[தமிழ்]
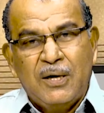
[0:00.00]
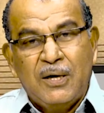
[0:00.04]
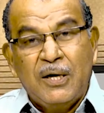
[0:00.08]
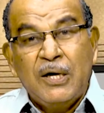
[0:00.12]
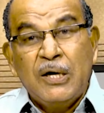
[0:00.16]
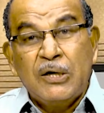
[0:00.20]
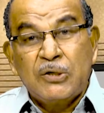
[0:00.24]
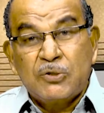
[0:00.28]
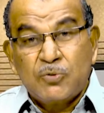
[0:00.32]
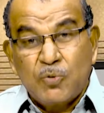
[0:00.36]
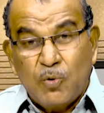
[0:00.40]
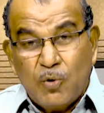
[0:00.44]

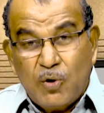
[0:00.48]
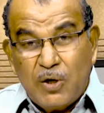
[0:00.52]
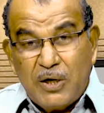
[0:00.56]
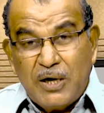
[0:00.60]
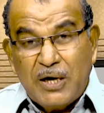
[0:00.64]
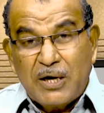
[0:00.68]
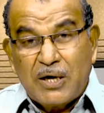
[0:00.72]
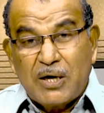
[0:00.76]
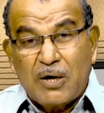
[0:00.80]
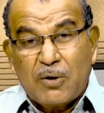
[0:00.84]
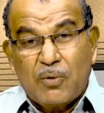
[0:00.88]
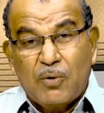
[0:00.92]
இயேசுவோடு
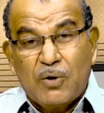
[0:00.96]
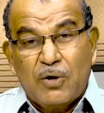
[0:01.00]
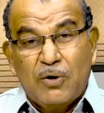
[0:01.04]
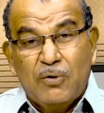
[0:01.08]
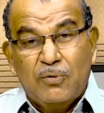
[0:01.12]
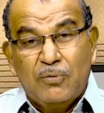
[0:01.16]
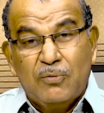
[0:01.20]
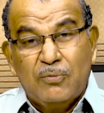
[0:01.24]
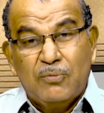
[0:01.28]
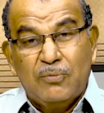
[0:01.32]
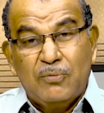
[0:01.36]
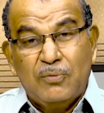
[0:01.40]

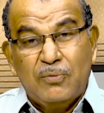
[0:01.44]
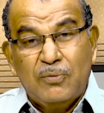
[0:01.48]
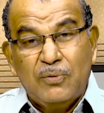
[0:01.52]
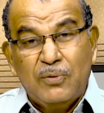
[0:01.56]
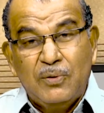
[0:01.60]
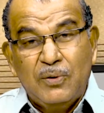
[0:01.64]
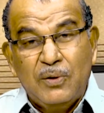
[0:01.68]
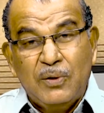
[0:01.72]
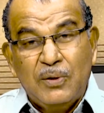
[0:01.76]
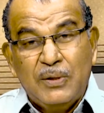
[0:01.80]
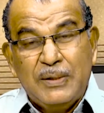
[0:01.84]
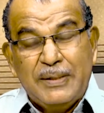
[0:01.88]
இருக்கிறவங்களும்
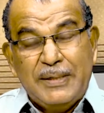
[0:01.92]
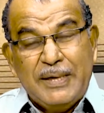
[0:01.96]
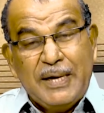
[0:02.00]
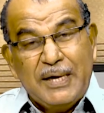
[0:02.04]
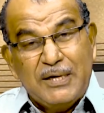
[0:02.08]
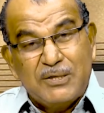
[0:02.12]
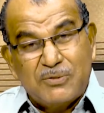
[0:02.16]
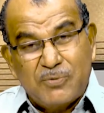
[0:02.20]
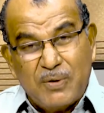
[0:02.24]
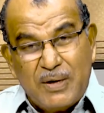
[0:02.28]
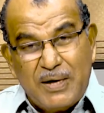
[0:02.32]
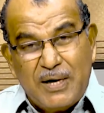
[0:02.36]

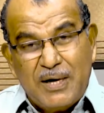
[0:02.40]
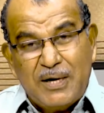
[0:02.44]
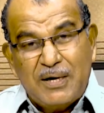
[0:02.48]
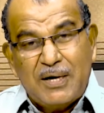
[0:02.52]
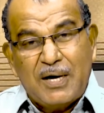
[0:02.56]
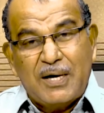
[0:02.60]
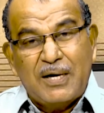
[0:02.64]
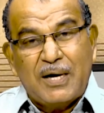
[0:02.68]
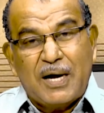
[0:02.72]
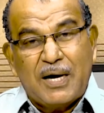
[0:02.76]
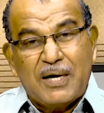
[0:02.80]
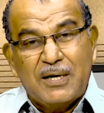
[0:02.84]
இயேசுவை
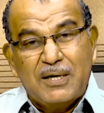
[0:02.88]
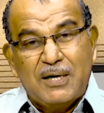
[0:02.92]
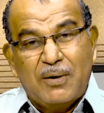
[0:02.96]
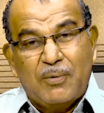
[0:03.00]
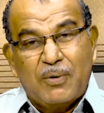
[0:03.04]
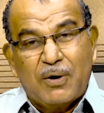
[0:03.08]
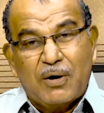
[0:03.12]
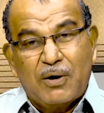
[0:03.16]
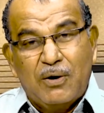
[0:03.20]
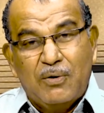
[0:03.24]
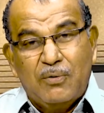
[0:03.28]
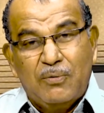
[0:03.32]
நன்றாய்
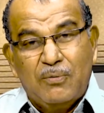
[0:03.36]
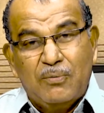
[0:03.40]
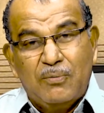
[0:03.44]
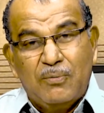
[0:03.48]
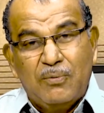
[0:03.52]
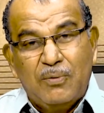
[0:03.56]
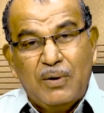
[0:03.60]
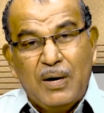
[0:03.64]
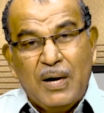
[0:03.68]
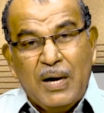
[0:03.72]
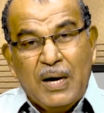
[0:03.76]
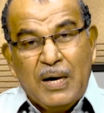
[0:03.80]
அறிந்தவர்களும்
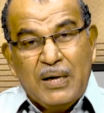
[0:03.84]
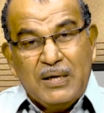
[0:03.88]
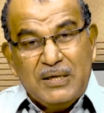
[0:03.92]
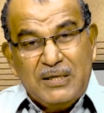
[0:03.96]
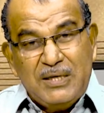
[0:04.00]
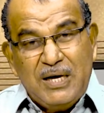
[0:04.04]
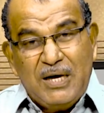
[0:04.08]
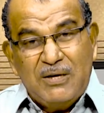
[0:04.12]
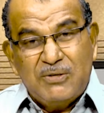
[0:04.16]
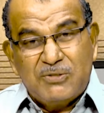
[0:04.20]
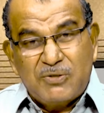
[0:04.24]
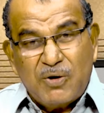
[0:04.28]

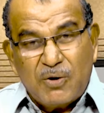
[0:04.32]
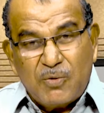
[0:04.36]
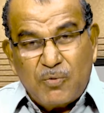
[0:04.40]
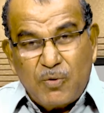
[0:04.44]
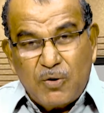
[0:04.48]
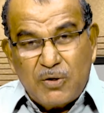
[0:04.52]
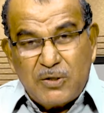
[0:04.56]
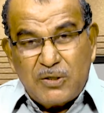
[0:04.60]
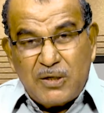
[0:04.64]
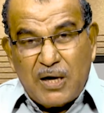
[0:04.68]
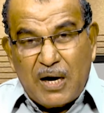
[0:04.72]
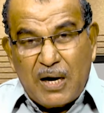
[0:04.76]
இயேசுவை
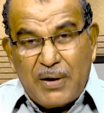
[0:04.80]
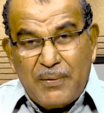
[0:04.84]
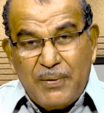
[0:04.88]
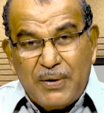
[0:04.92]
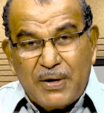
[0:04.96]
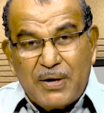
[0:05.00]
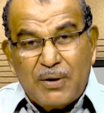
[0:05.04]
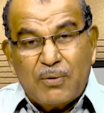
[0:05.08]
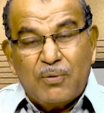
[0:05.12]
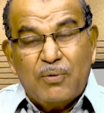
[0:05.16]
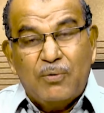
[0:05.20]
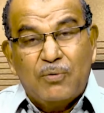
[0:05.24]
குறித்து
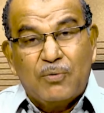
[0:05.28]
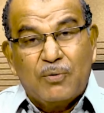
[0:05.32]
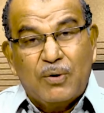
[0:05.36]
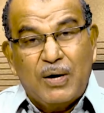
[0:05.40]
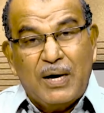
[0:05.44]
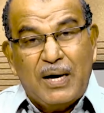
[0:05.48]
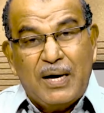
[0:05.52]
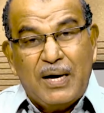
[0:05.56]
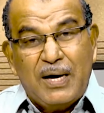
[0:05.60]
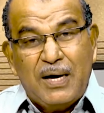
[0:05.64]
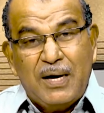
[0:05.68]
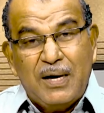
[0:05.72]
அறிவிக்கிறவங்களும்
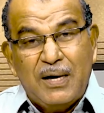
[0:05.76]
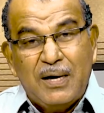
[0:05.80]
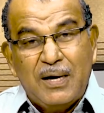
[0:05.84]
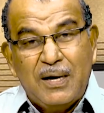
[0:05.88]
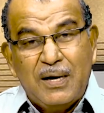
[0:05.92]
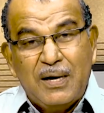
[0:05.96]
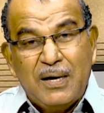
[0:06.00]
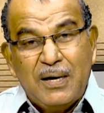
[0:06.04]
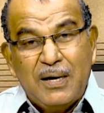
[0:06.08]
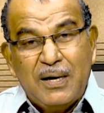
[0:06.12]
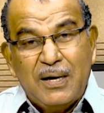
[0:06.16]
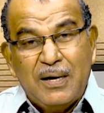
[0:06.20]
கூட
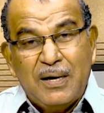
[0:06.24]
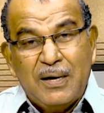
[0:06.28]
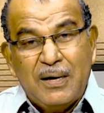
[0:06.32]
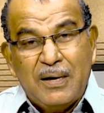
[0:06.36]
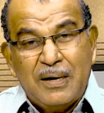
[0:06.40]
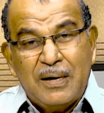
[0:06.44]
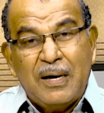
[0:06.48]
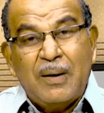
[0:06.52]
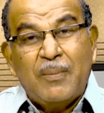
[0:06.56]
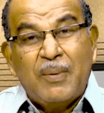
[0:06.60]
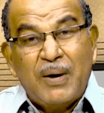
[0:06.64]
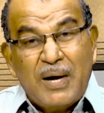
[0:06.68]

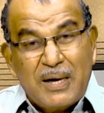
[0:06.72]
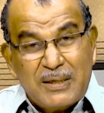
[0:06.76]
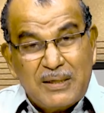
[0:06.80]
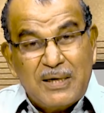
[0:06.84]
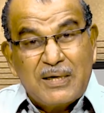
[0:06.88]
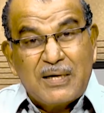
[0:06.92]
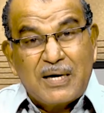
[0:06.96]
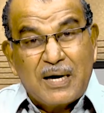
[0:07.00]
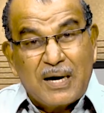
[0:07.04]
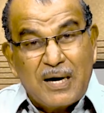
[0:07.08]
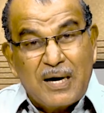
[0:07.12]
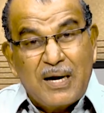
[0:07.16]
நம்மளை
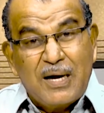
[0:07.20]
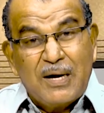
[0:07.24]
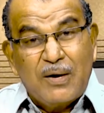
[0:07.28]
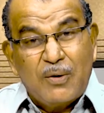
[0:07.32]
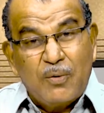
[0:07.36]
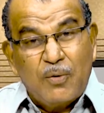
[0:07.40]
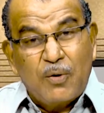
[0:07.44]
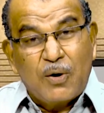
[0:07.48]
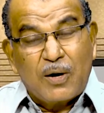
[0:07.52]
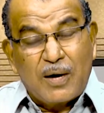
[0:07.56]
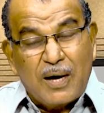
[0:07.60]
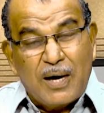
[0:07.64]
அதட்டுற
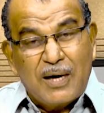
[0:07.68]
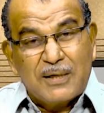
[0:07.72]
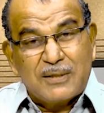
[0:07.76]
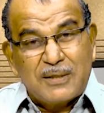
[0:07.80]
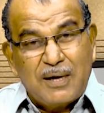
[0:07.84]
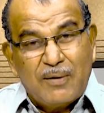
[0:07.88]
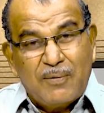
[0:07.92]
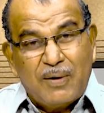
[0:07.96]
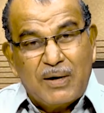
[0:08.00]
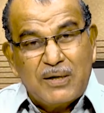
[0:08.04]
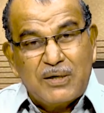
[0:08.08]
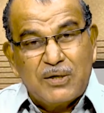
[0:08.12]
ஒரு
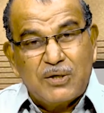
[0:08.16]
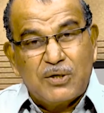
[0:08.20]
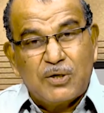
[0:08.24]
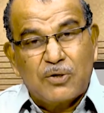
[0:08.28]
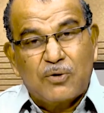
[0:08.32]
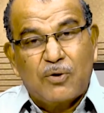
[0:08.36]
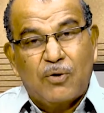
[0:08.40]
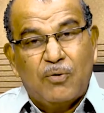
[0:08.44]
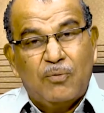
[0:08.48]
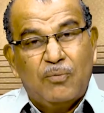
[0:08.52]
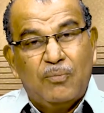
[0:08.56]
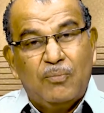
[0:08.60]
காலத்தில்
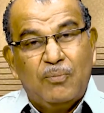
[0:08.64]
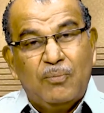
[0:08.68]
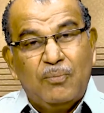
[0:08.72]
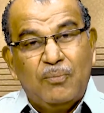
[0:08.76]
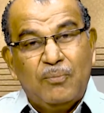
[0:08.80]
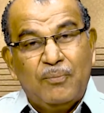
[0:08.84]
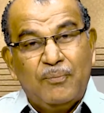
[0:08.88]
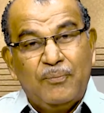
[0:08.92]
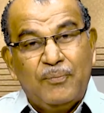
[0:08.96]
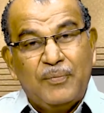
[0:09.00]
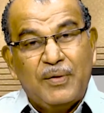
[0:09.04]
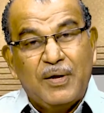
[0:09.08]
வாழ்ந்துட்டுருக்குறோம்
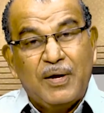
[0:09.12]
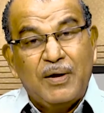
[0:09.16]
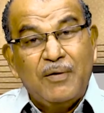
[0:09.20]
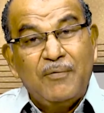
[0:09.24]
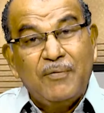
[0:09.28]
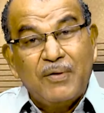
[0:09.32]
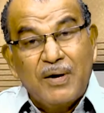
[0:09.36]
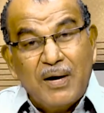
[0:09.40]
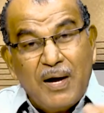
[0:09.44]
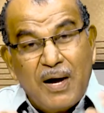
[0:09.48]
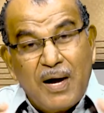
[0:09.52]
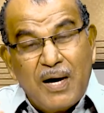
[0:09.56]

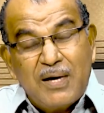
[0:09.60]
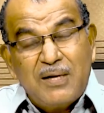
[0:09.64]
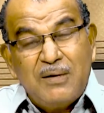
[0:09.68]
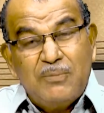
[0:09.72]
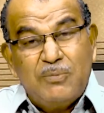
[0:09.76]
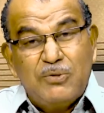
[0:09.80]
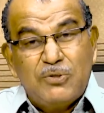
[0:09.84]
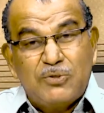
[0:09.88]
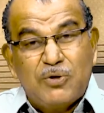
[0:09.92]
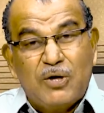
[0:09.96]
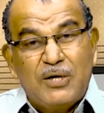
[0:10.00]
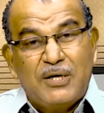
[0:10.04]
இவங்களாவது
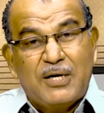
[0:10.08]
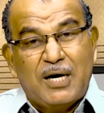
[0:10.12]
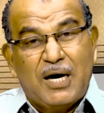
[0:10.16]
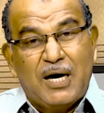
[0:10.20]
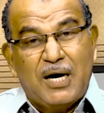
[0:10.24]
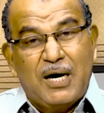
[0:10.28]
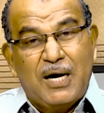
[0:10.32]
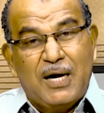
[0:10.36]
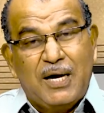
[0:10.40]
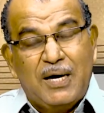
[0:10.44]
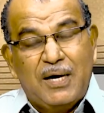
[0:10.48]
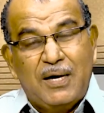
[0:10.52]
இப்படி
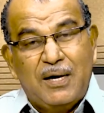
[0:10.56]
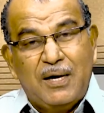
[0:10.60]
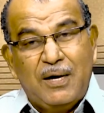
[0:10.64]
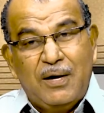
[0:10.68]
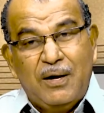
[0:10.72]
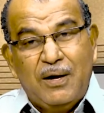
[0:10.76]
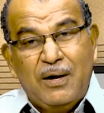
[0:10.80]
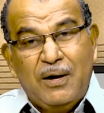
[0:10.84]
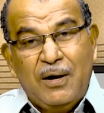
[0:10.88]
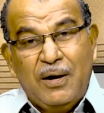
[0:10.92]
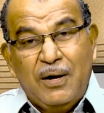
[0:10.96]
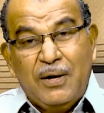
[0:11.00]
சொல்லிட்டாங்களே
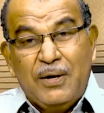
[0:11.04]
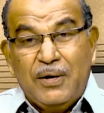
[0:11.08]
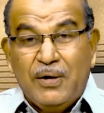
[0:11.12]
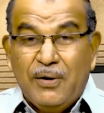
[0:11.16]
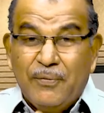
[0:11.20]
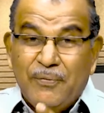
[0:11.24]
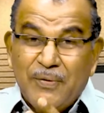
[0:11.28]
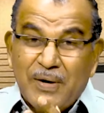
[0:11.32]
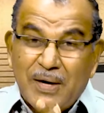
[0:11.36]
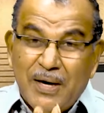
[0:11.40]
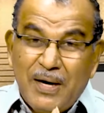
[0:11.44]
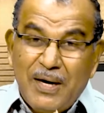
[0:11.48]

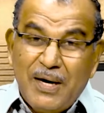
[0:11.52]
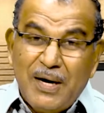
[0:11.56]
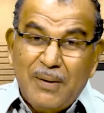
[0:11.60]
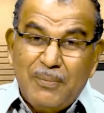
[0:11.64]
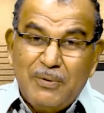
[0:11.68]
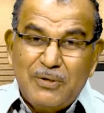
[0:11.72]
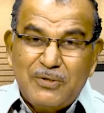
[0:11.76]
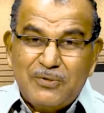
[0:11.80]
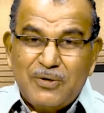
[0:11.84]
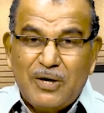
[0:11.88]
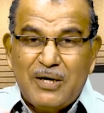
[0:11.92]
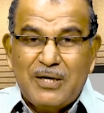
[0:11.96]
இவங்களே
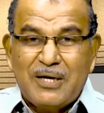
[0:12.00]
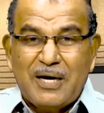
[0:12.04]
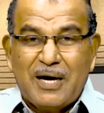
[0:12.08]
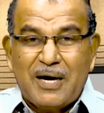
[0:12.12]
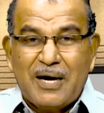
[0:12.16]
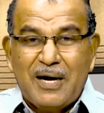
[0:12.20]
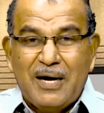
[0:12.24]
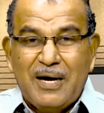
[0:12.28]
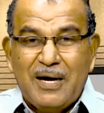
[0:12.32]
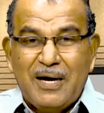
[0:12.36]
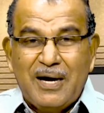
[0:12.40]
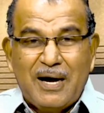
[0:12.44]
இப்படி
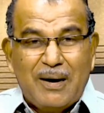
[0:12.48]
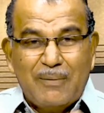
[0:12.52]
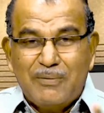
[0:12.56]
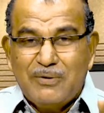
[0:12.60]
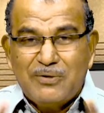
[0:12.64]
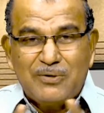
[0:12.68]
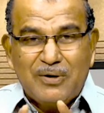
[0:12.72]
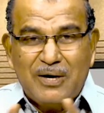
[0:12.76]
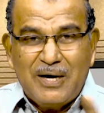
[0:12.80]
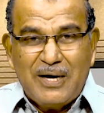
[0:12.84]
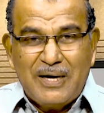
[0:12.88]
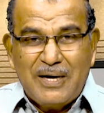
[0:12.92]
சொல்லிட்டாங்களே
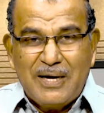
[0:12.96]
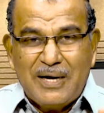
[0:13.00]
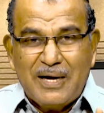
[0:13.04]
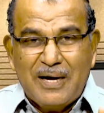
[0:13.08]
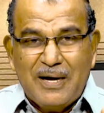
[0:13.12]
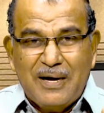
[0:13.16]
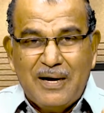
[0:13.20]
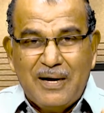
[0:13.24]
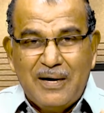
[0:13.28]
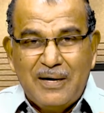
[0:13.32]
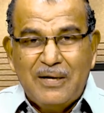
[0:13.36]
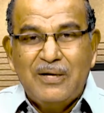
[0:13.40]
அப்படி சொல்லாதீங்க
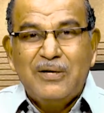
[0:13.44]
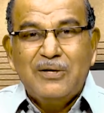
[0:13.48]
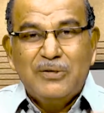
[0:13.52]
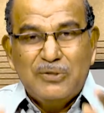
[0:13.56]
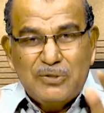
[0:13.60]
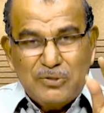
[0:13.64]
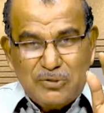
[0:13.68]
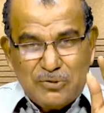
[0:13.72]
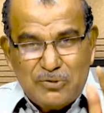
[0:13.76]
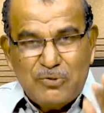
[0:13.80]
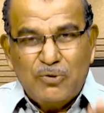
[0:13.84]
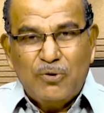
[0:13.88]

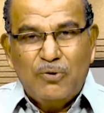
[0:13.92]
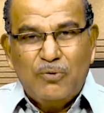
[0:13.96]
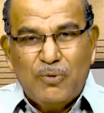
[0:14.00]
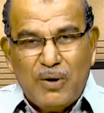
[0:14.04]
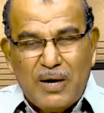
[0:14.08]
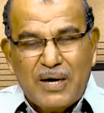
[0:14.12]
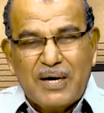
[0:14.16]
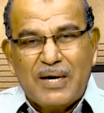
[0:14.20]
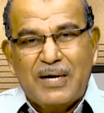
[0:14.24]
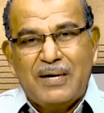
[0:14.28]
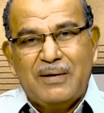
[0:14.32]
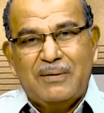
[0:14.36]

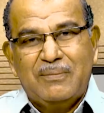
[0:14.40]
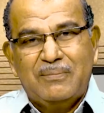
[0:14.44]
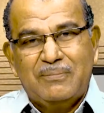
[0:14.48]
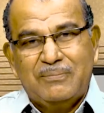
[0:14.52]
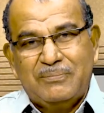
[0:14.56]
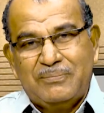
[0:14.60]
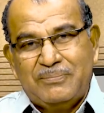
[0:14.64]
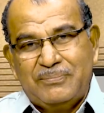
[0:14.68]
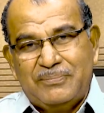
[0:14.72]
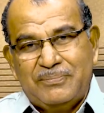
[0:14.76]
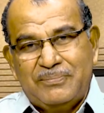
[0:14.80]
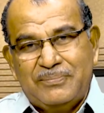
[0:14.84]
சொல்லுவாங்க
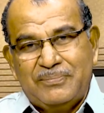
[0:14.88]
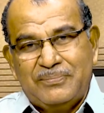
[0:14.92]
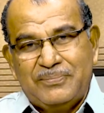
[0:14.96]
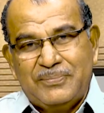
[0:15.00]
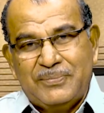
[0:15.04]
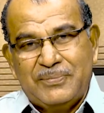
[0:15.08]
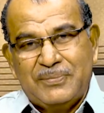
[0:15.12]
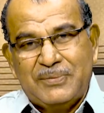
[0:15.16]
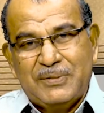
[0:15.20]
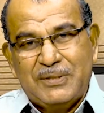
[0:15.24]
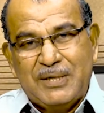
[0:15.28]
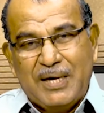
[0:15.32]

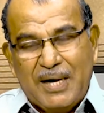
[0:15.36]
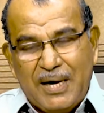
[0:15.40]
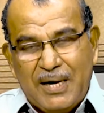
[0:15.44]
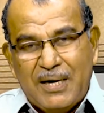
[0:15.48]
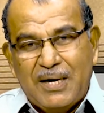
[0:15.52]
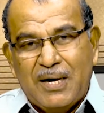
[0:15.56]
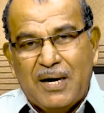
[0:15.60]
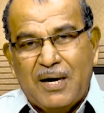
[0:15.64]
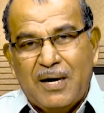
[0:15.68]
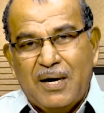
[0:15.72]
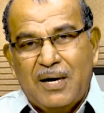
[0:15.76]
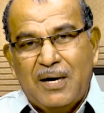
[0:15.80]

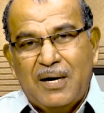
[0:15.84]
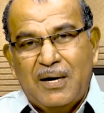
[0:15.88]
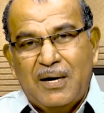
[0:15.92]
ஏன்னா